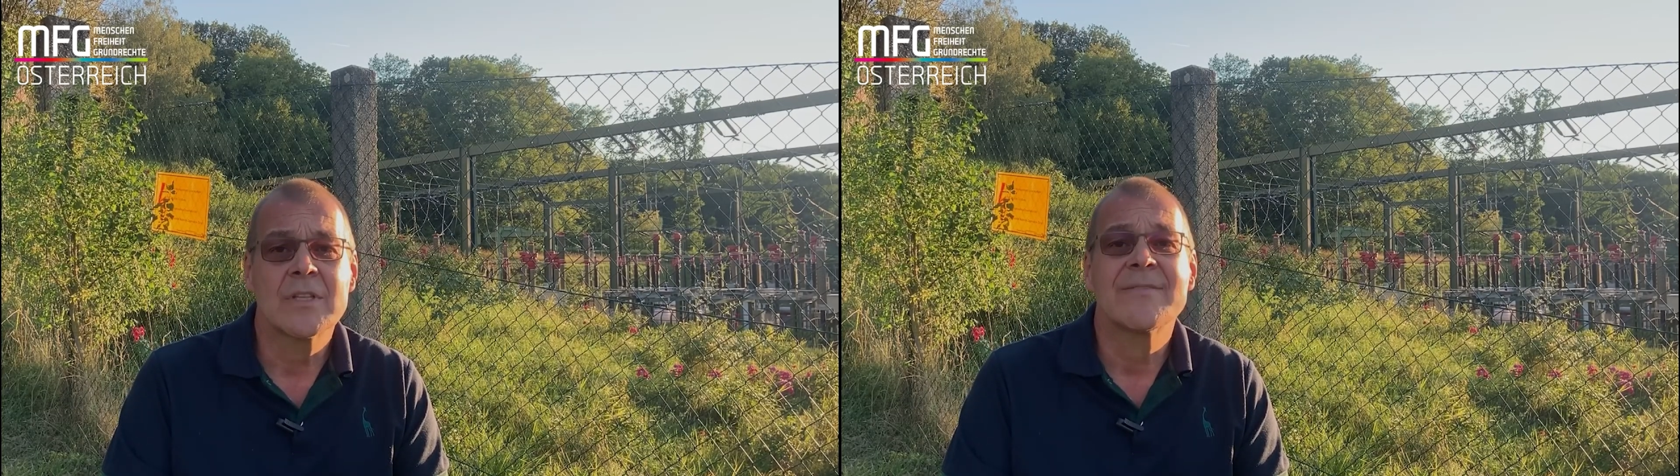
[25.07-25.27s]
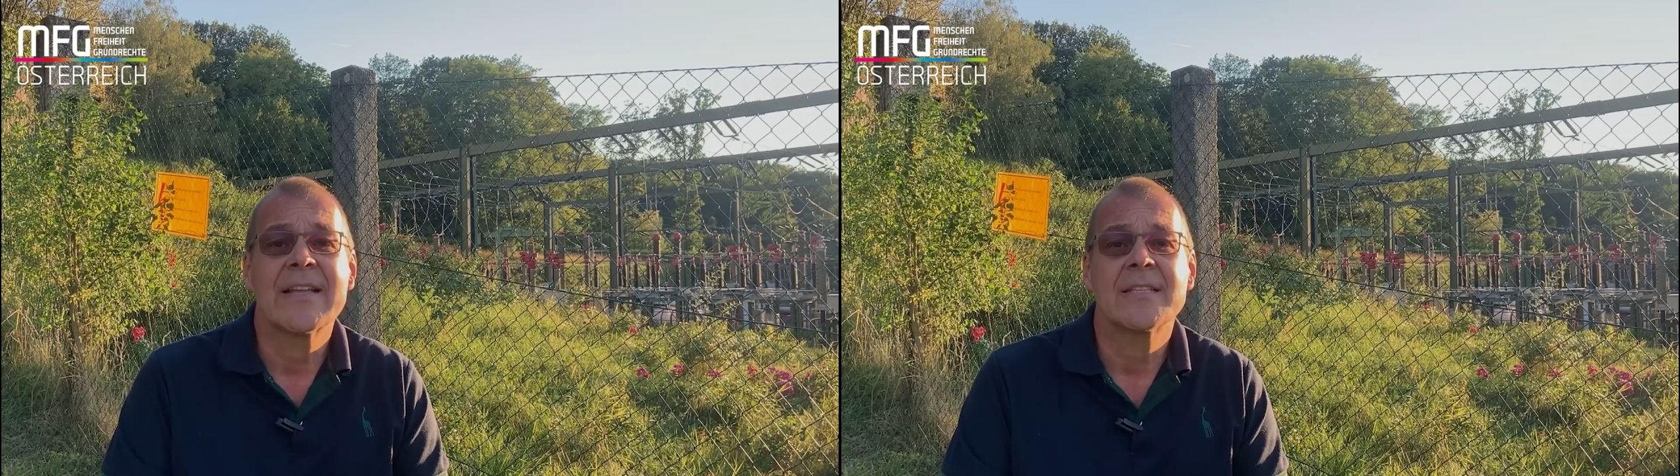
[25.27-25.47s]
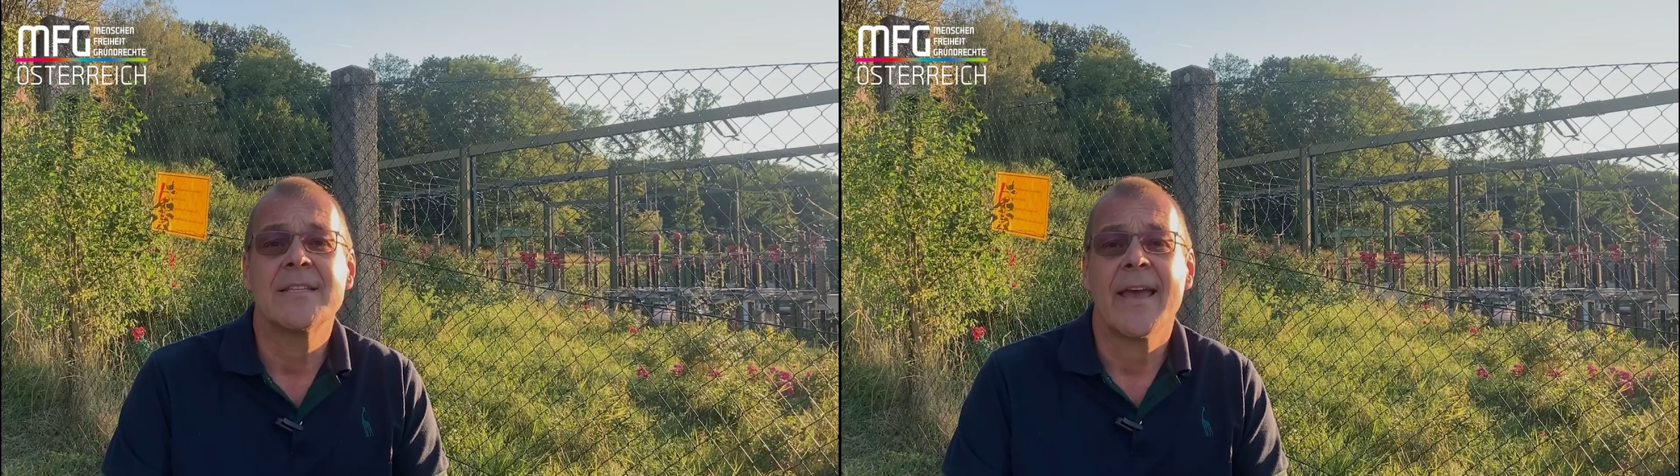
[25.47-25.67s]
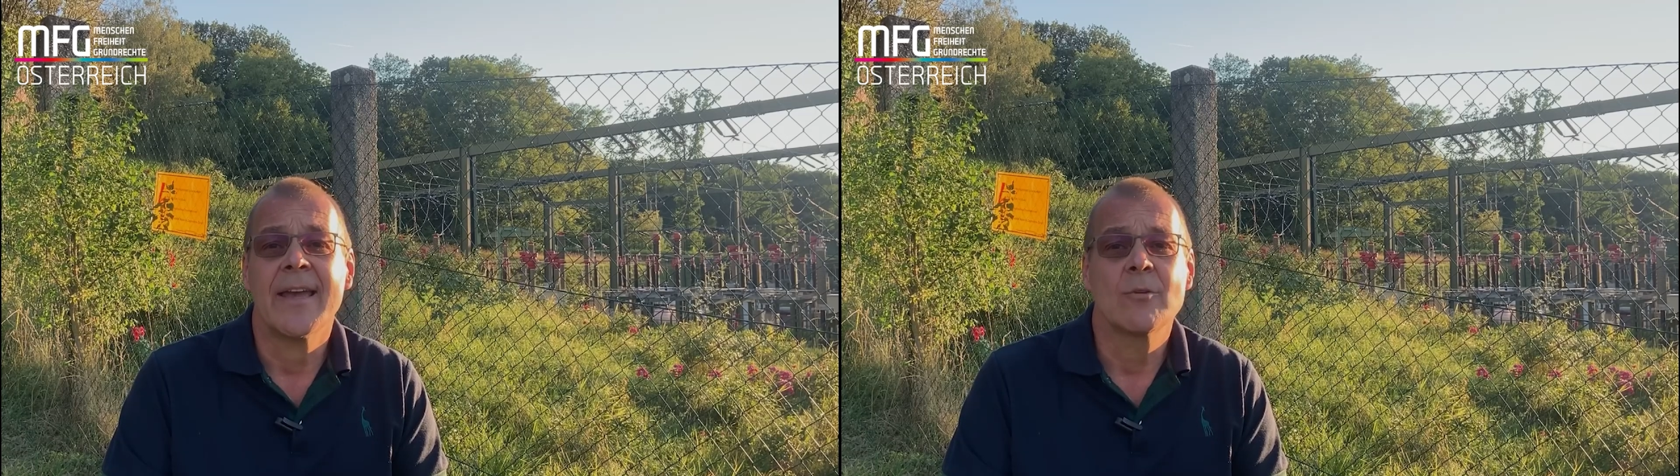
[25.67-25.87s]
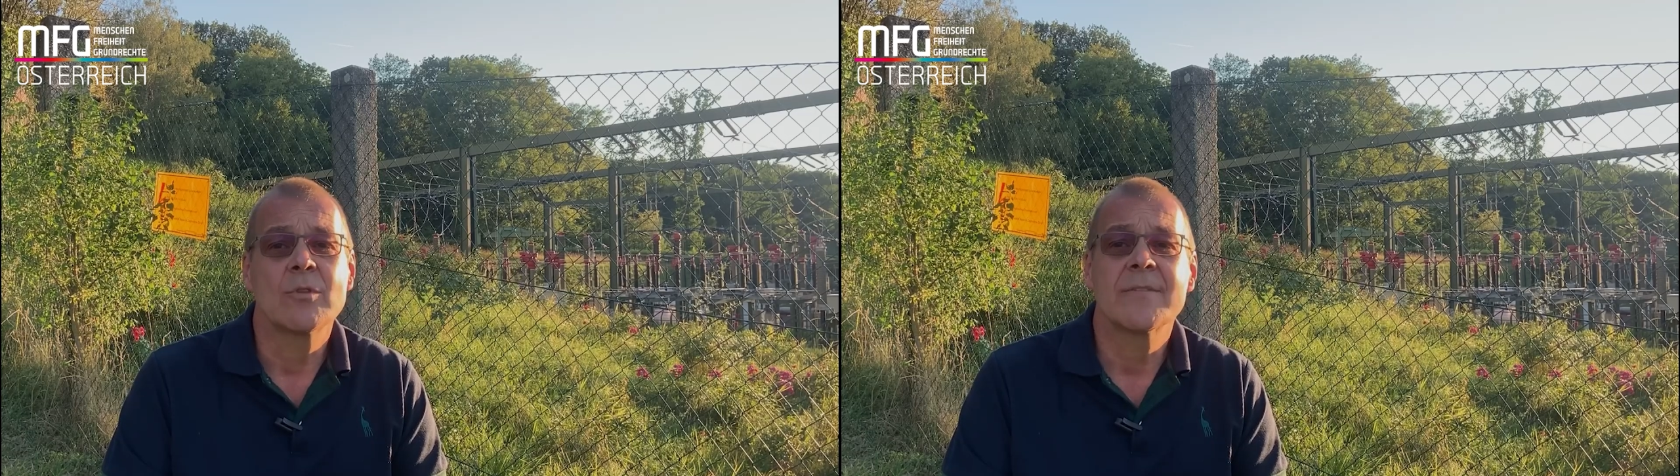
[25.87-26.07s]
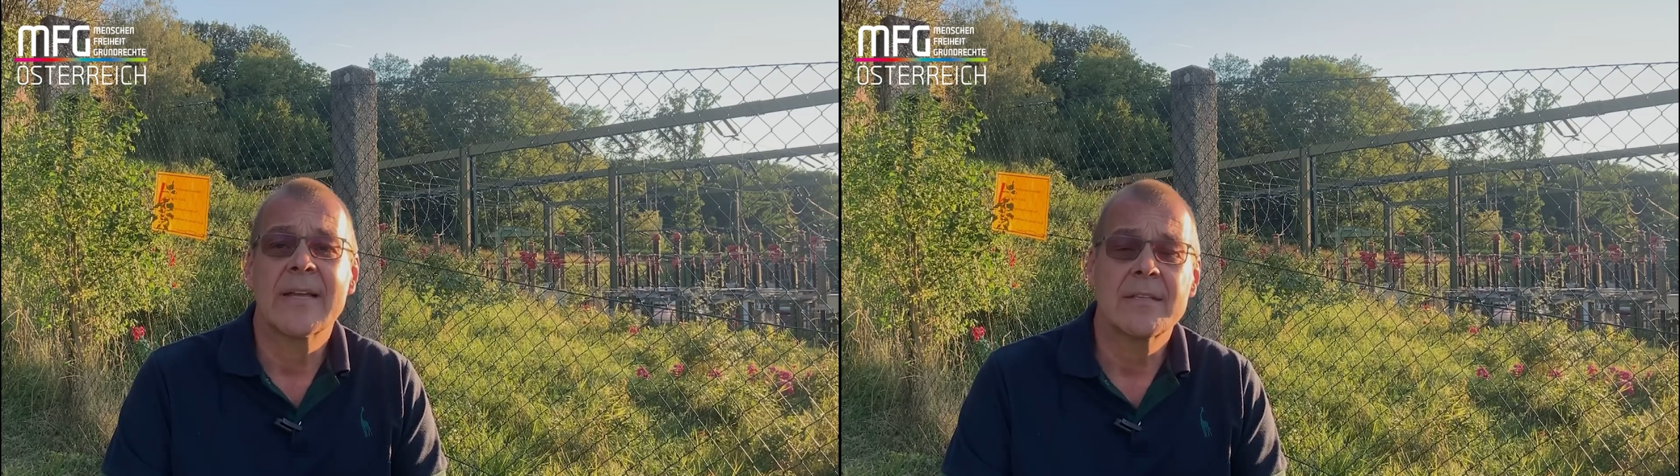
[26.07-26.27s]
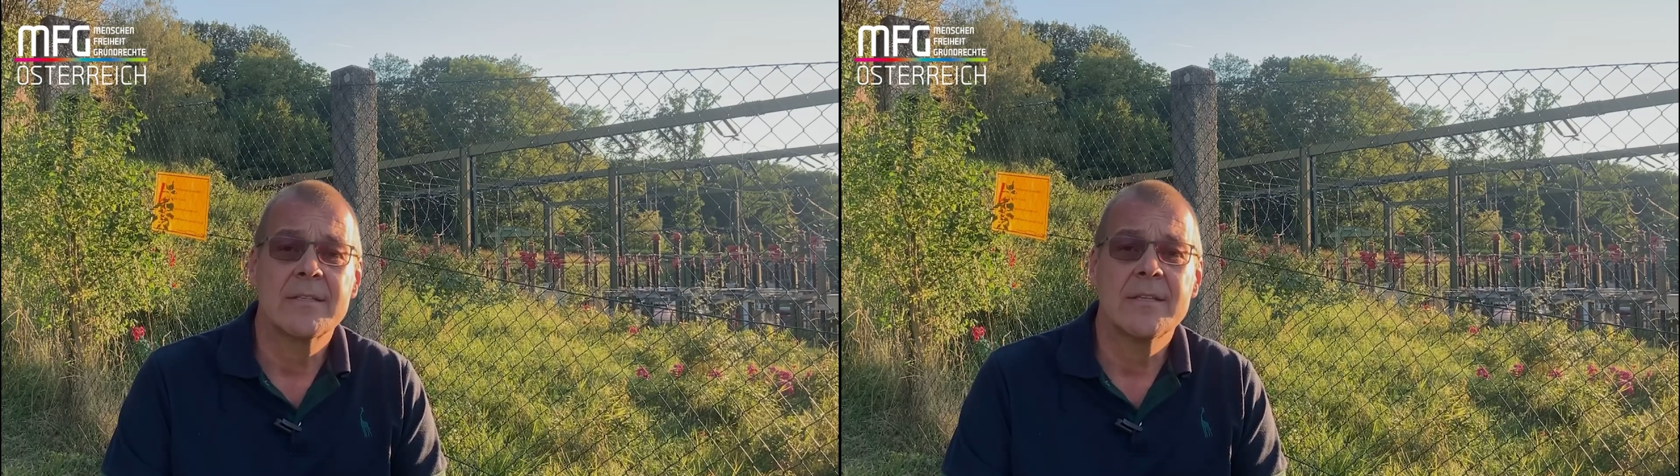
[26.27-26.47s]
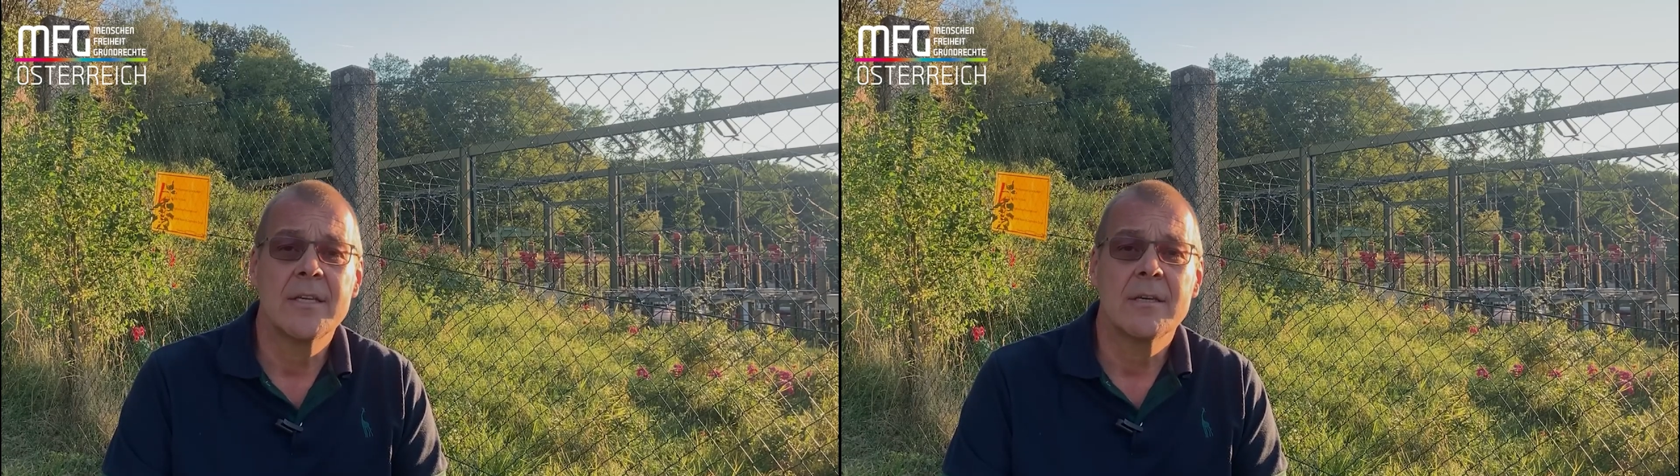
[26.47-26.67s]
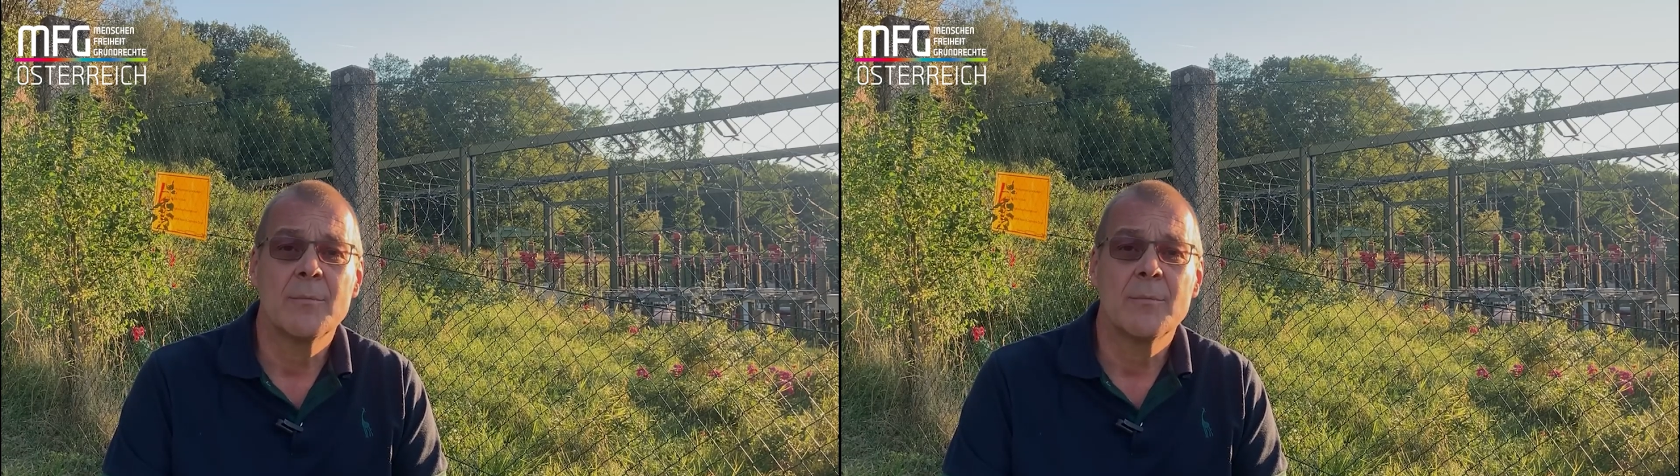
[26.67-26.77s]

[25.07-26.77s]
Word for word: 2021